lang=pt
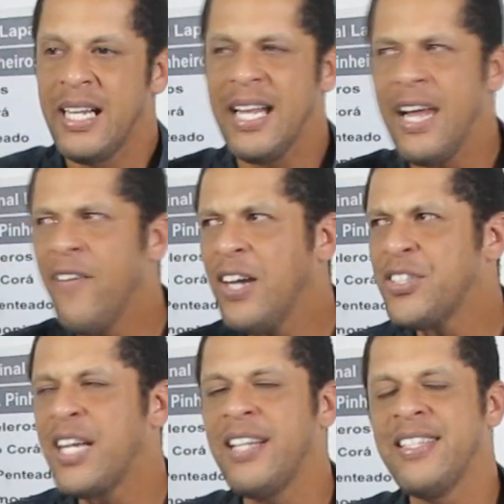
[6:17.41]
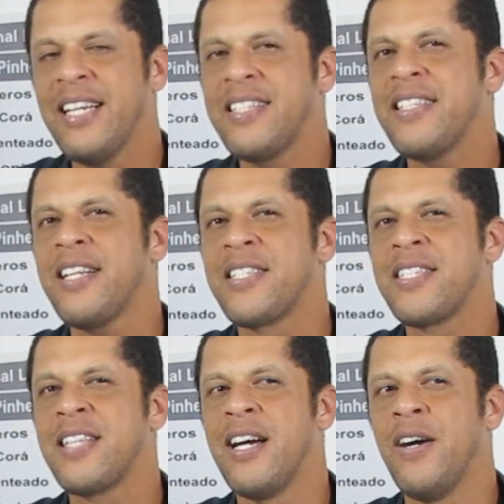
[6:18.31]
Eu acho que ali na
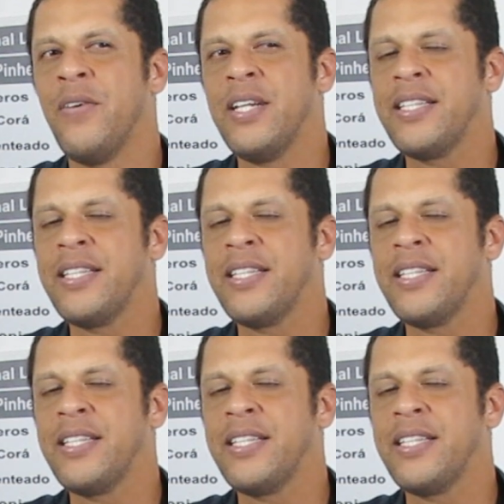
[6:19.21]
estação